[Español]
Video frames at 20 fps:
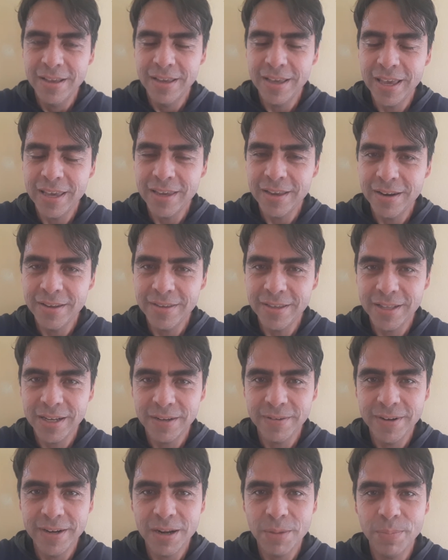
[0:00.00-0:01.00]
hay quienes se
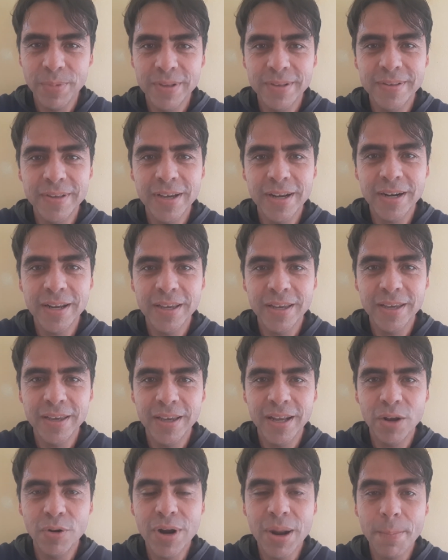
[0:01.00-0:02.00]
atreven a pensar que
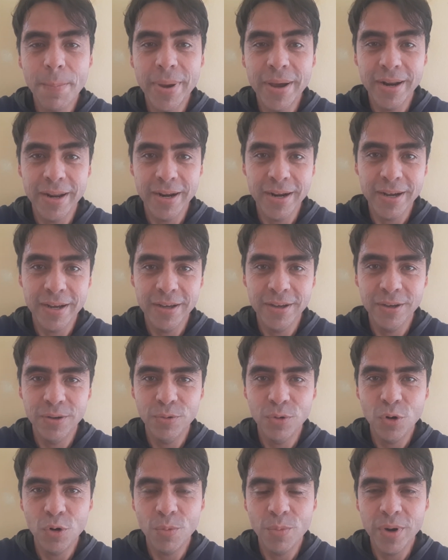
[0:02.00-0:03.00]
era una pareja,
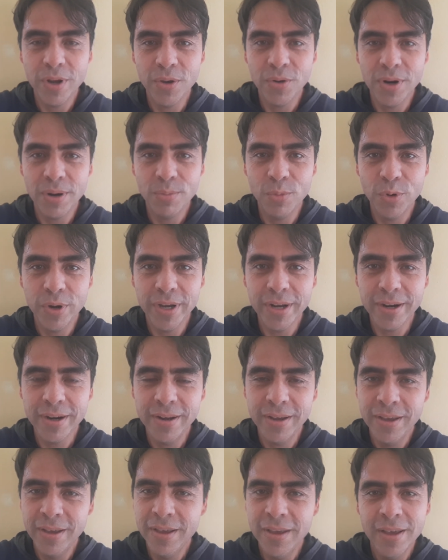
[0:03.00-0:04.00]
un hombre y una
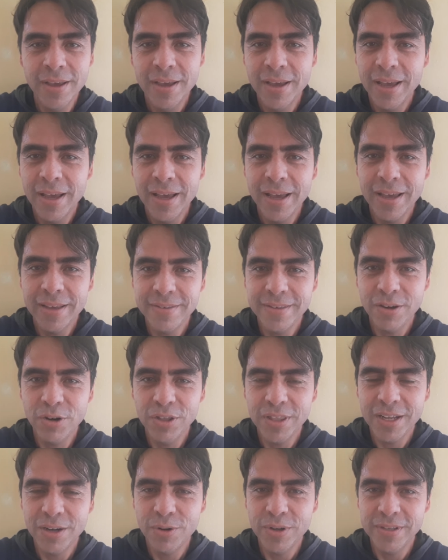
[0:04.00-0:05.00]
mujer. Ese
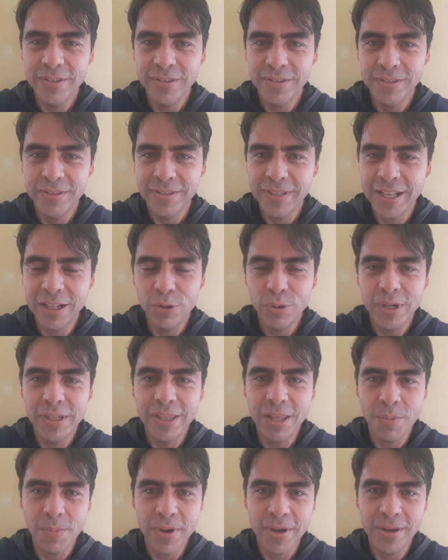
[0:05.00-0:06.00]
ahorita no es tanto el
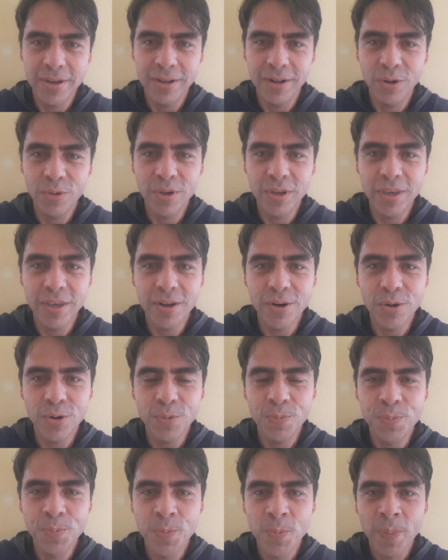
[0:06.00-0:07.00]
tema. Lo que
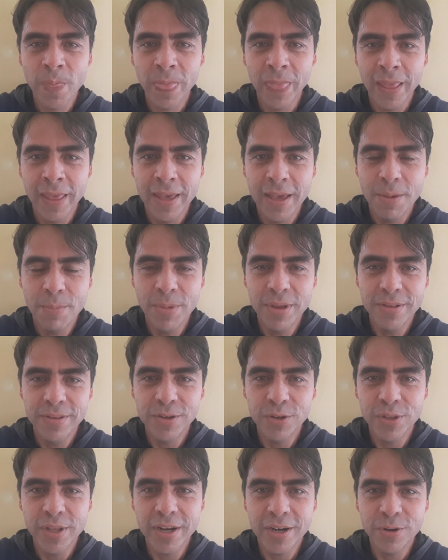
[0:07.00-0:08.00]
quiero
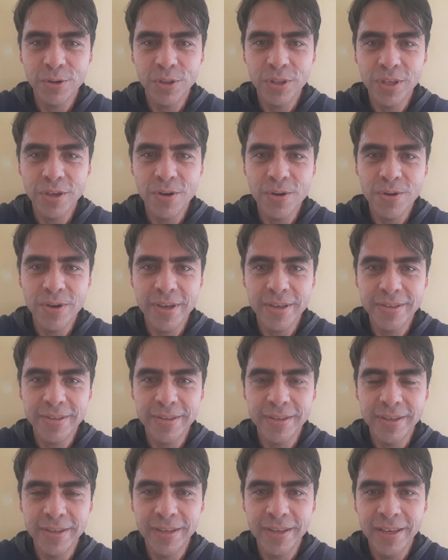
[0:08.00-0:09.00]
mencionar contigo
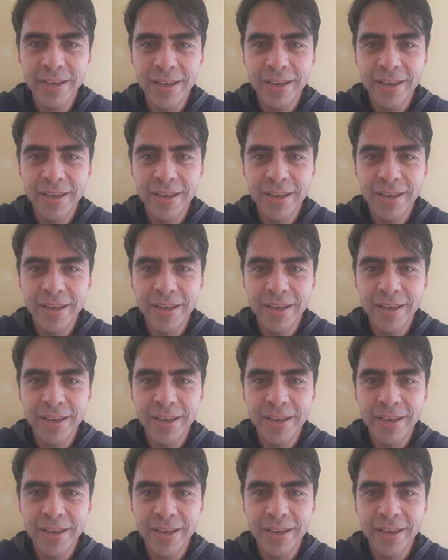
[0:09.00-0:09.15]
es